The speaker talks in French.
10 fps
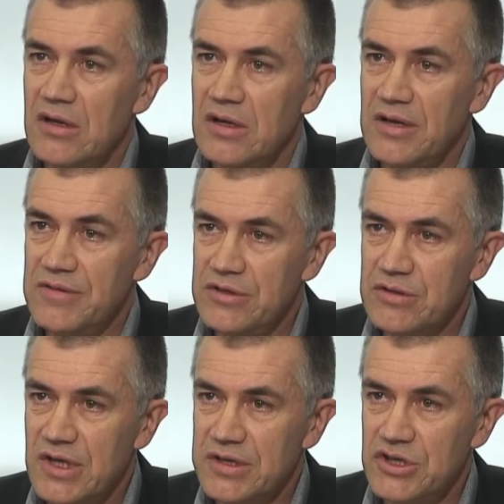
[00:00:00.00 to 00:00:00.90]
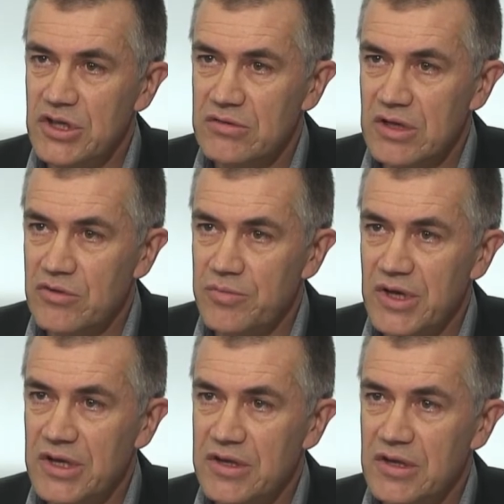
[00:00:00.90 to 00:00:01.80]
euh, la vision stratégique de la
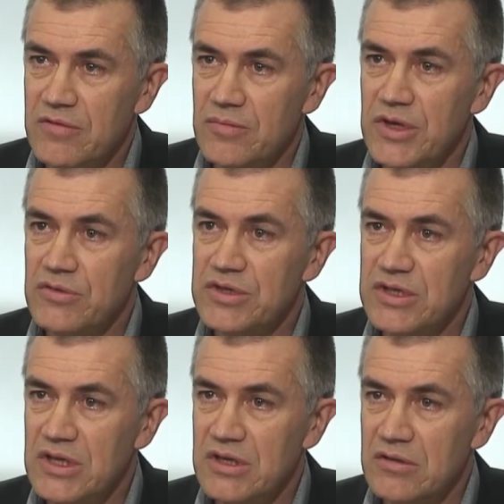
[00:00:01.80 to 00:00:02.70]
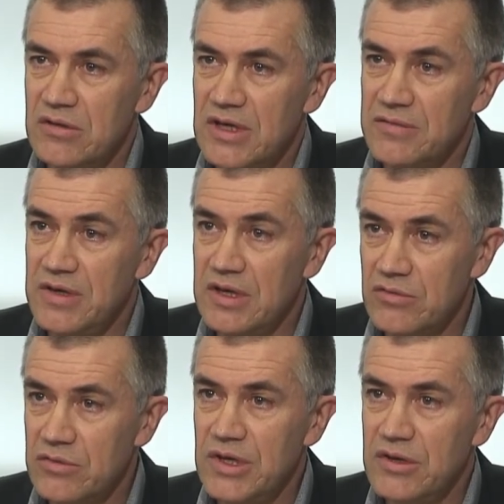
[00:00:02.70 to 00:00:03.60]
coopérative, mais aussi la vie
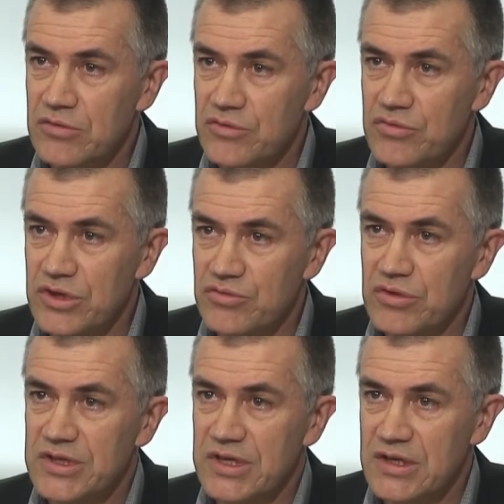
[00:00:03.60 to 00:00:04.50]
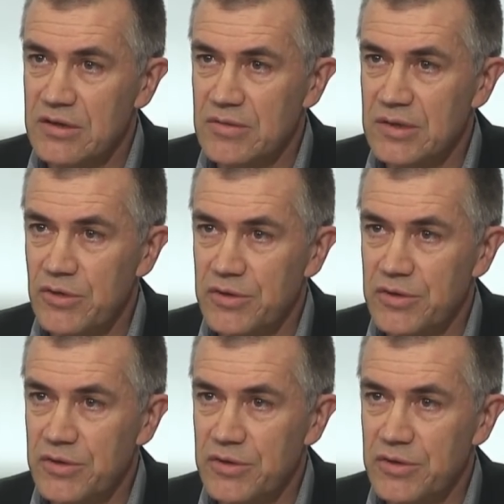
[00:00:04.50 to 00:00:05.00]
économique de tous les jours, c'est extrêmement